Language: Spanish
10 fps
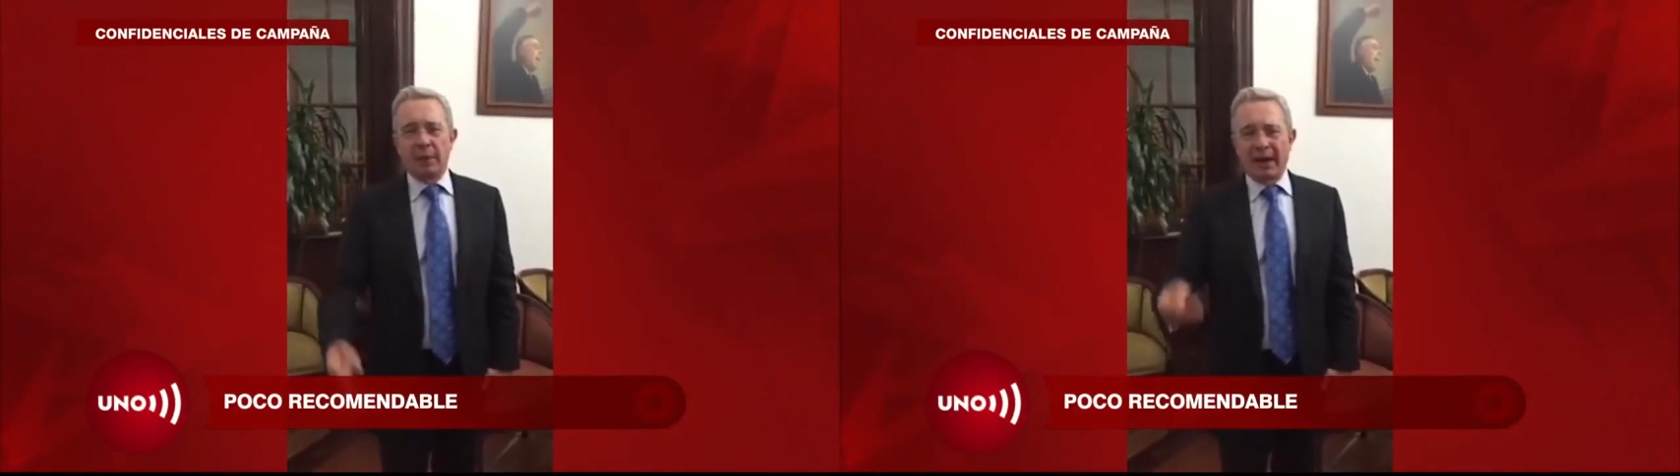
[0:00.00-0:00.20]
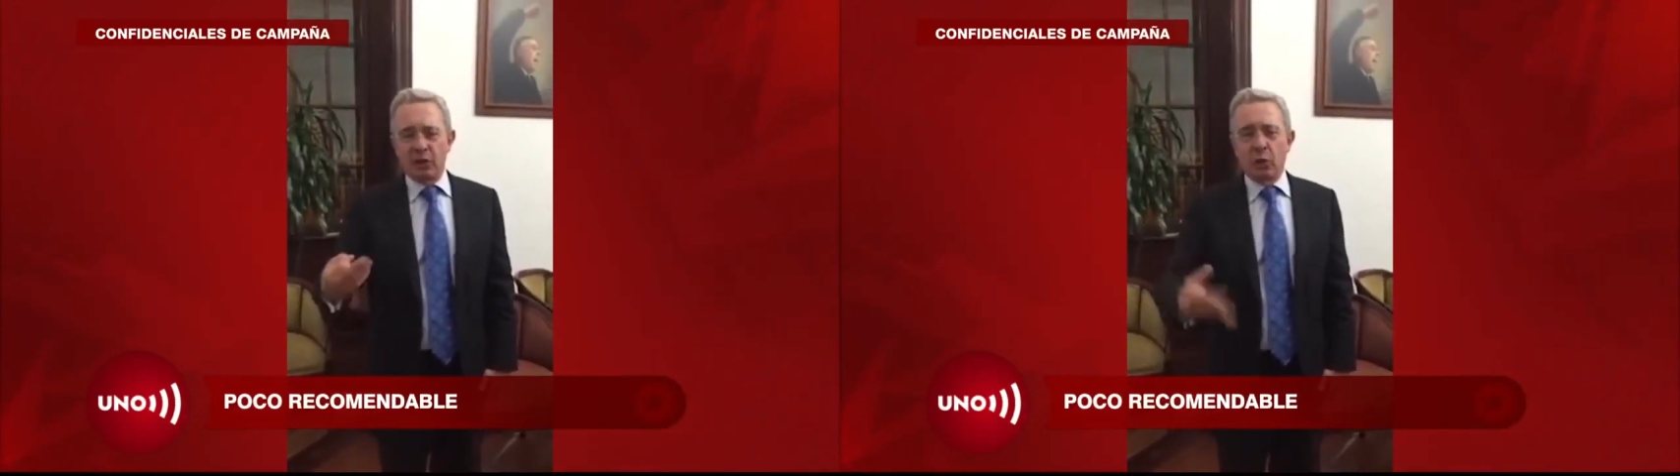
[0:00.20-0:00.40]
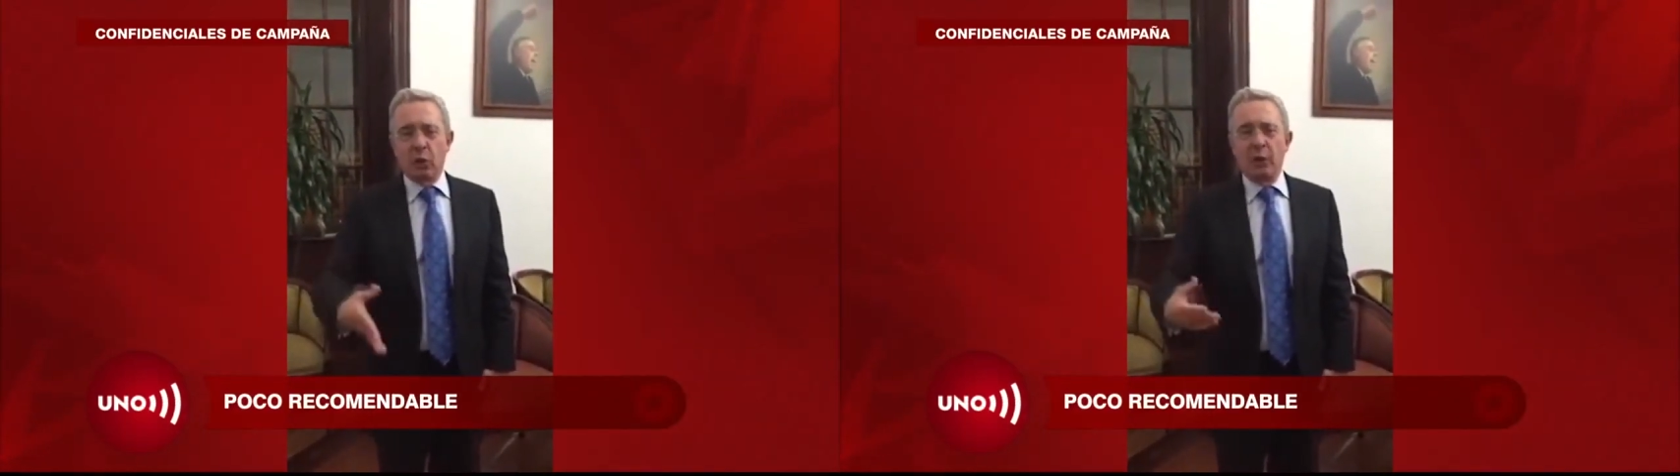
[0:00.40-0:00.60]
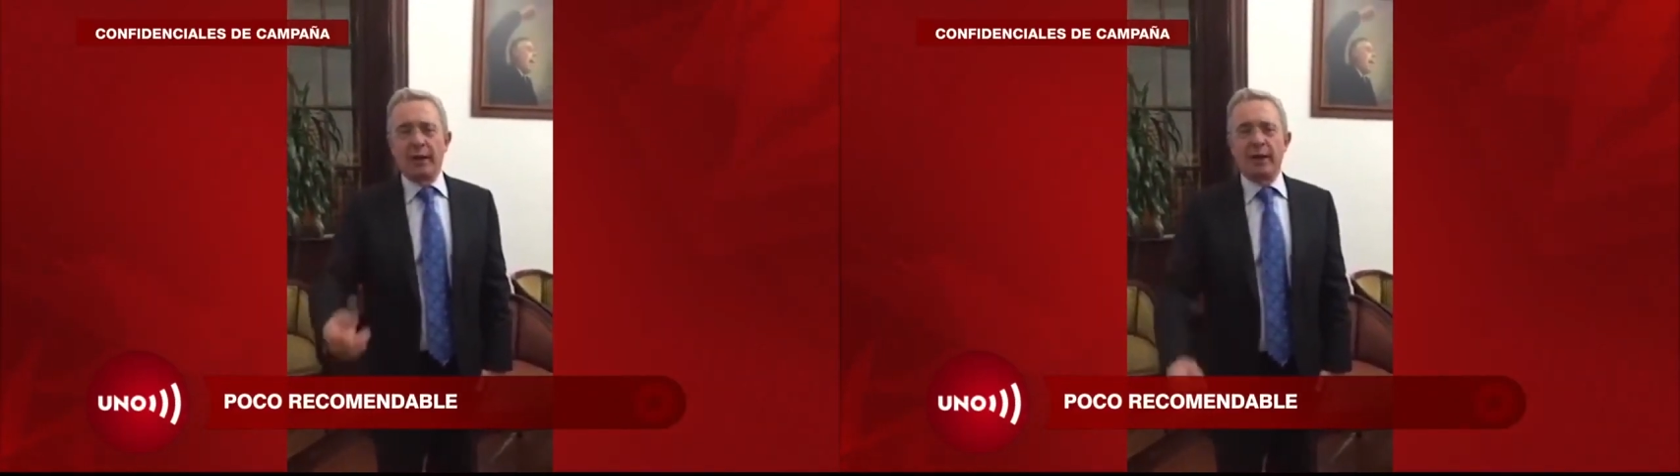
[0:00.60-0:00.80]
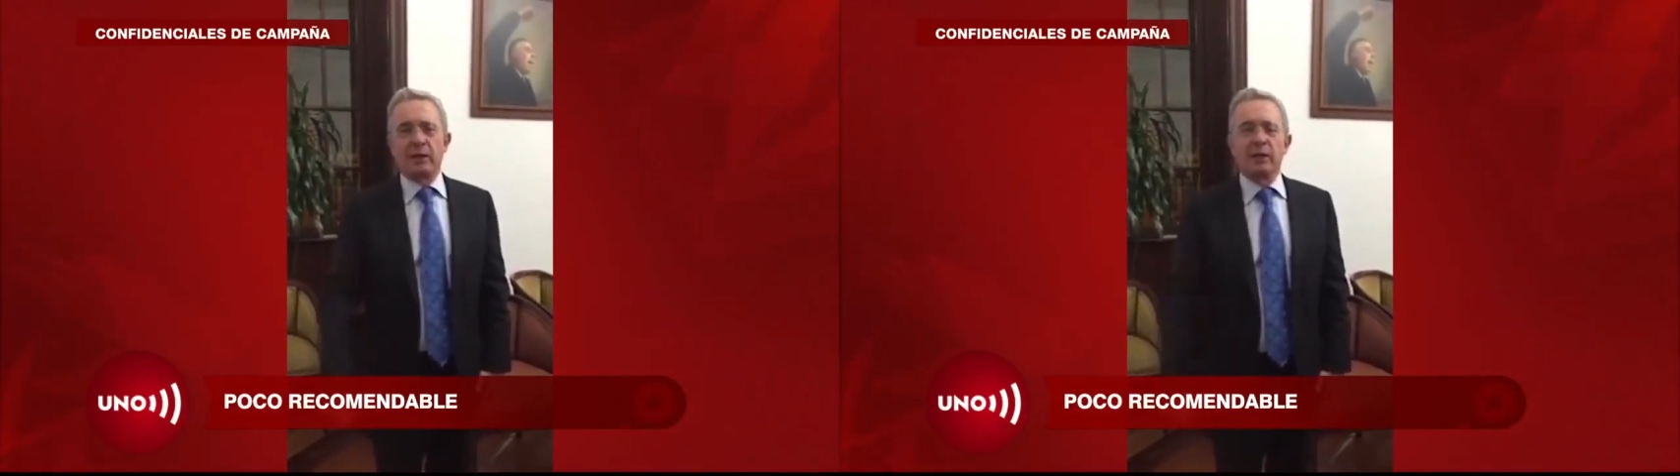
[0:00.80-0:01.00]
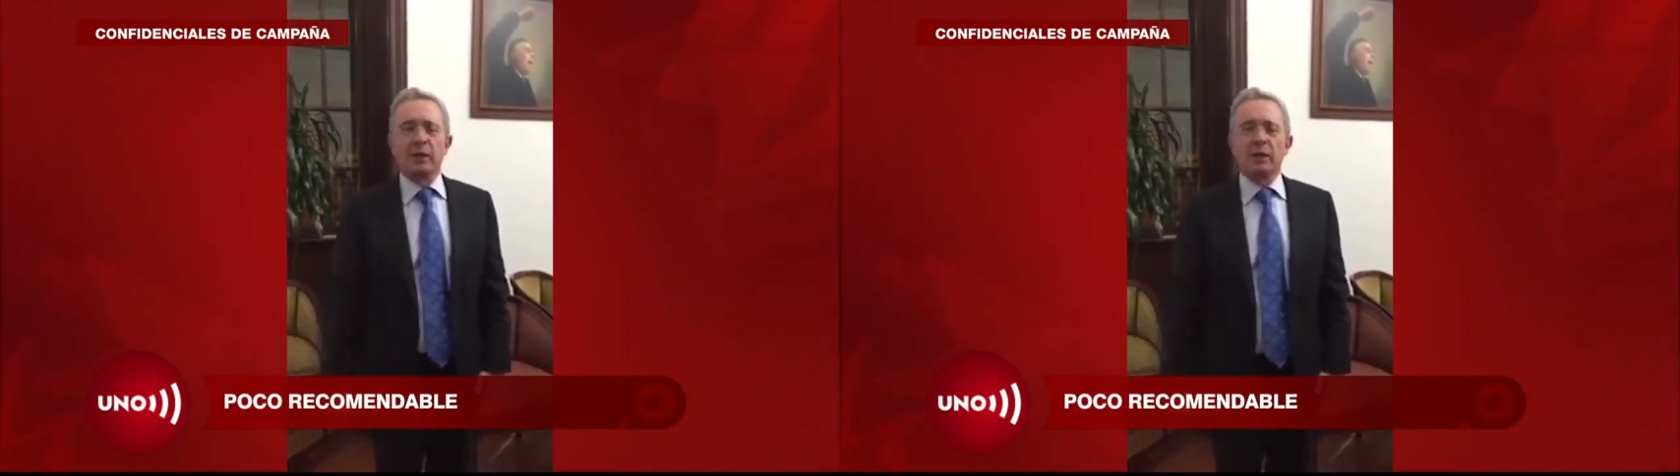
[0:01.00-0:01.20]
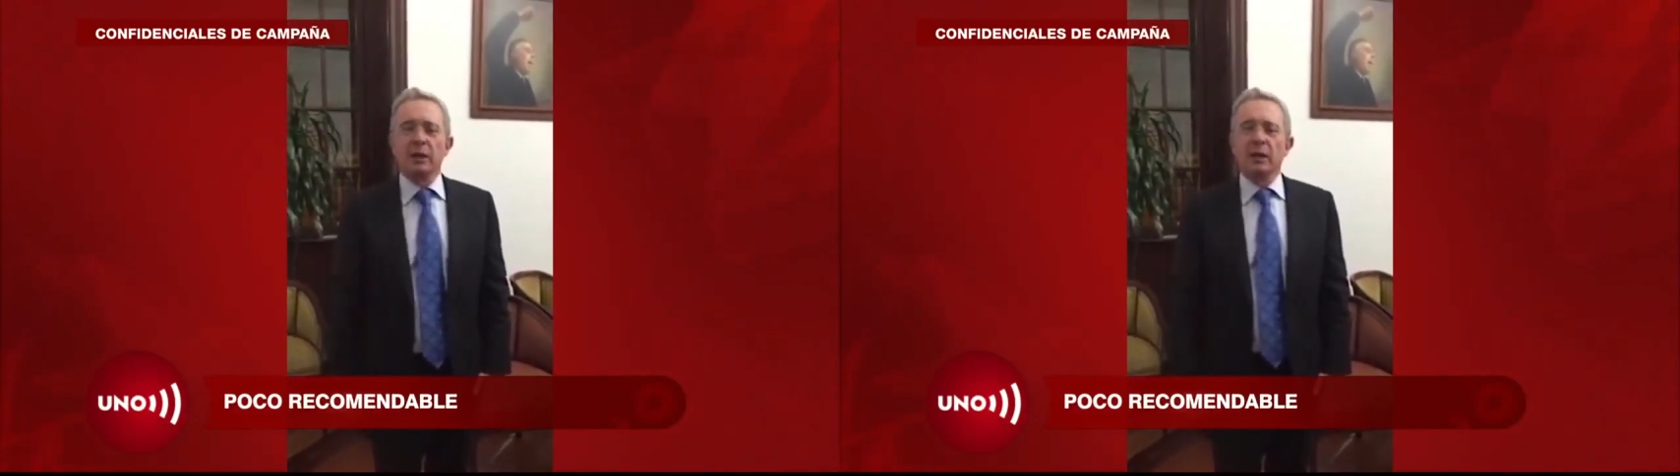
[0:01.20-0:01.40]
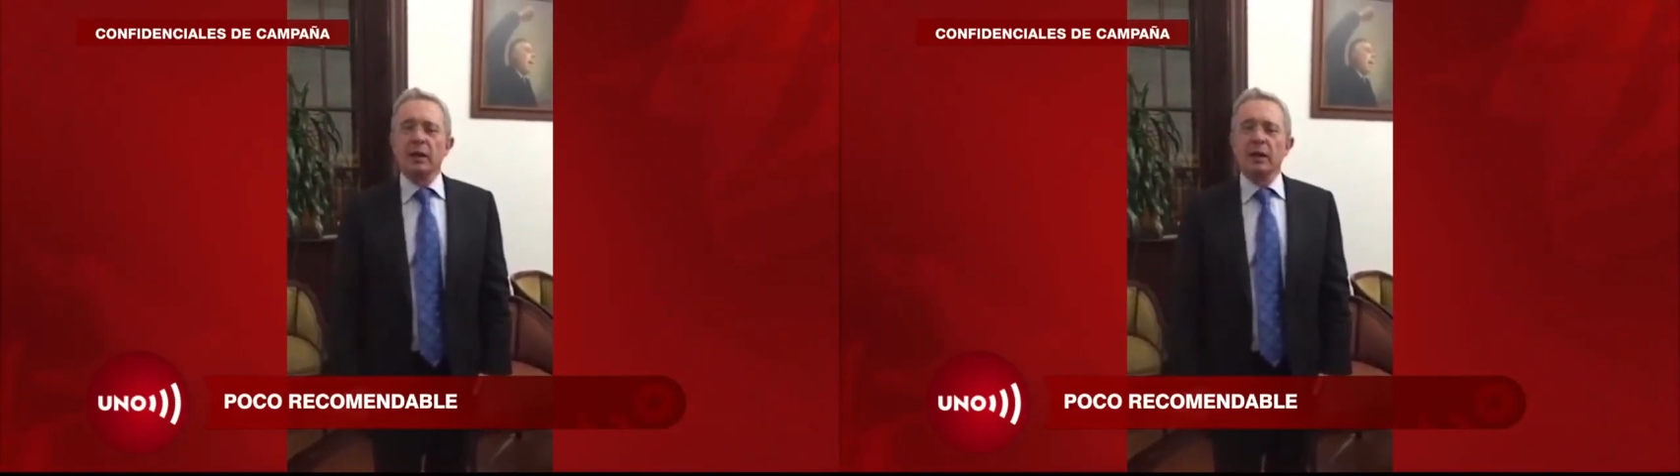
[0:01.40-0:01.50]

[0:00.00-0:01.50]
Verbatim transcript: para su gobernación